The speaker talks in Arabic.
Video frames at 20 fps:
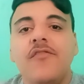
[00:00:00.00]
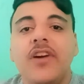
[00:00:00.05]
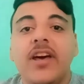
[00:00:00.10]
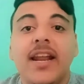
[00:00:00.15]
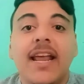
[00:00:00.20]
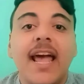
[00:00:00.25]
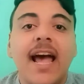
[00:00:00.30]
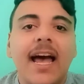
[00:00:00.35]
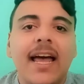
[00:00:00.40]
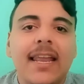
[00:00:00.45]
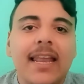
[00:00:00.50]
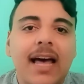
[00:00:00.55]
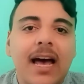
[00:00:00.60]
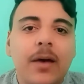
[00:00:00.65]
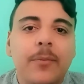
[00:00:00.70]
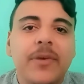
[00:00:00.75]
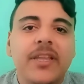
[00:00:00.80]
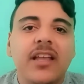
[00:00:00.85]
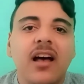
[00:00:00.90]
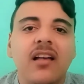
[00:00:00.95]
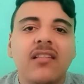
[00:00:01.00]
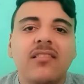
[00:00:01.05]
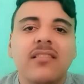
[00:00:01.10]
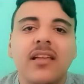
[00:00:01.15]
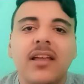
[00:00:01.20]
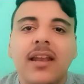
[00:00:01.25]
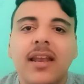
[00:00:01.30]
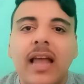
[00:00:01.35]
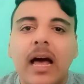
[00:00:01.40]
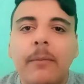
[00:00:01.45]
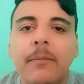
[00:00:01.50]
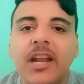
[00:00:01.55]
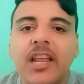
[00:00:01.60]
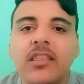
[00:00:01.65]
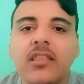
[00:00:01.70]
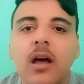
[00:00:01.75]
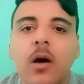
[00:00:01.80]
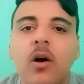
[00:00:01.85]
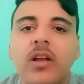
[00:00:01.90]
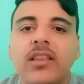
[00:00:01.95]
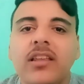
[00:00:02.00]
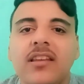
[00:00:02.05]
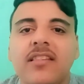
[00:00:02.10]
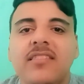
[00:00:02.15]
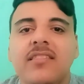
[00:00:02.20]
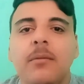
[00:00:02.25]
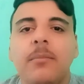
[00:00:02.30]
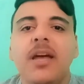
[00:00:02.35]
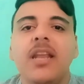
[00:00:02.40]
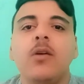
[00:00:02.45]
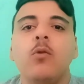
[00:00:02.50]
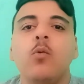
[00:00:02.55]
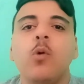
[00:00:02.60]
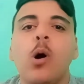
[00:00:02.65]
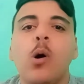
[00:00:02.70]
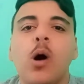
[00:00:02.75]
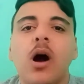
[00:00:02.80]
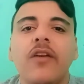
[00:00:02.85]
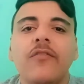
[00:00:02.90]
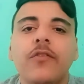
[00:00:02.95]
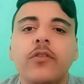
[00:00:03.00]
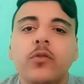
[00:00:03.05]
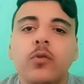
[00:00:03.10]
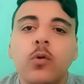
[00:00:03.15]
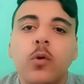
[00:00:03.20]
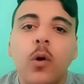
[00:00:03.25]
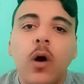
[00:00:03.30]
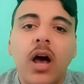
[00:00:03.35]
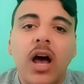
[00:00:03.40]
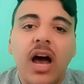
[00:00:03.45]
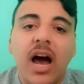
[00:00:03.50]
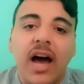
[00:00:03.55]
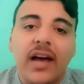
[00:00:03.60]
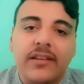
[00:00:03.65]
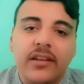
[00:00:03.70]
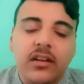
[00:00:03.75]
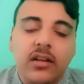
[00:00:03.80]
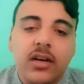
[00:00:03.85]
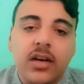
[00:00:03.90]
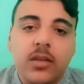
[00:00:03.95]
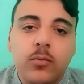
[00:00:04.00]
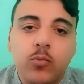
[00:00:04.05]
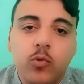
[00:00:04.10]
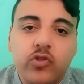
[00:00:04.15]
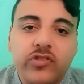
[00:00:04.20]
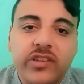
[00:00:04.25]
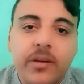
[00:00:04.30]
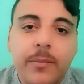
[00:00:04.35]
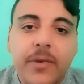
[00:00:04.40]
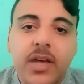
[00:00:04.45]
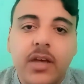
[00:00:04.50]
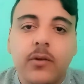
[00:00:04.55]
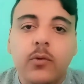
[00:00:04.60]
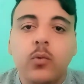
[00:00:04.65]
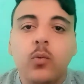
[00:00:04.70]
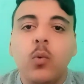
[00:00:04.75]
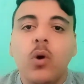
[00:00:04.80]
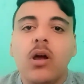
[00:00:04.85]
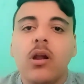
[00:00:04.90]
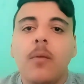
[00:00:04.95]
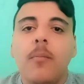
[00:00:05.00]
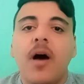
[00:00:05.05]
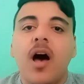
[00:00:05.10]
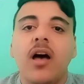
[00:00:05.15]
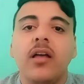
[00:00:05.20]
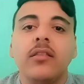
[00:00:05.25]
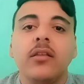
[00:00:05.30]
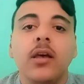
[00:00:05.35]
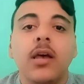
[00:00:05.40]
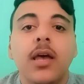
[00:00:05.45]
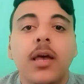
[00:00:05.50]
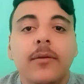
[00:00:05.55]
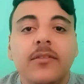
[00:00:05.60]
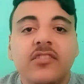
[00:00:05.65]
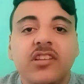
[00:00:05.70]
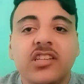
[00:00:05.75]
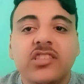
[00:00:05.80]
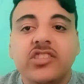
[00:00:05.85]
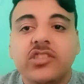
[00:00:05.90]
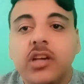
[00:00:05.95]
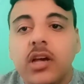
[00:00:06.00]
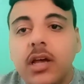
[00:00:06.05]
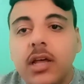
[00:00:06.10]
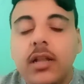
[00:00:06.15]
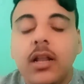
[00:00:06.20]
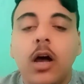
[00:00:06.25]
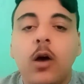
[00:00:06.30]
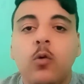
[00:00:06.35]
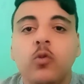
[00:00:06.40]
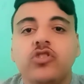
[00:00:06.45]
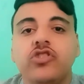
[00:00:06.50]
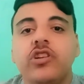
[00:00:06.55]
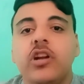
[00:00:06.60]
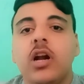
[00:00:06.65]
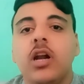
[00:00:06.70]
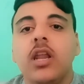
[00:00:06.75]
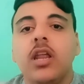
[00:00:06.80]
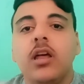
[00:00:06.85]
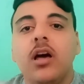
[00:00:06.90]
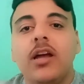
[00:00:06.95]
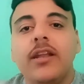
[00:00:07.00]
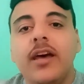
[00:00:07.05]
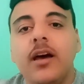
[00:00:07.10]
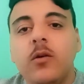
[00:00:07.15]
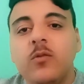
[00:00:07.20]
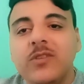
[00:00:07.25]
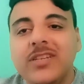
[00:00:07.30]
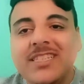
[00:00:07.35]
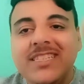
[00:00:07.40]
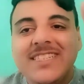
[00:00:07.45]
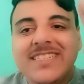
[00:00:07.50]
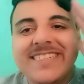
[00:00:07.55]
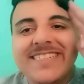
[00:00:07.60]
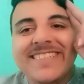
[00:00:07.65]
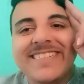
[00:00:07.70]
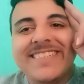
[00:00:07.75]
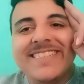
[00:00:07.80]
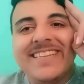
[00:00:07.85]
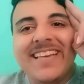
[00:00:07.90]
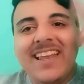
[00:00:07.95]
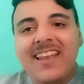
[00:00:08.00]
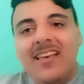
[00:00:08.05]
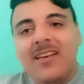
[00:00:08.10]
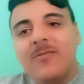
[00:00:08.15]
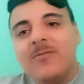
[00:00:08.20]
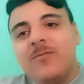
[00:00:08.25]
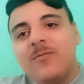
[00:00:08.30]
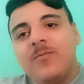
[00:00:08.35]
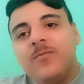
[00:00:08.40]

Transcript: في ارجاع اللاعبين اصلا اللي عملت قواضي للزمالك ووقفته عن القيد موسمين ورا بعض تنساش لايك واشتراك للقناه وسلام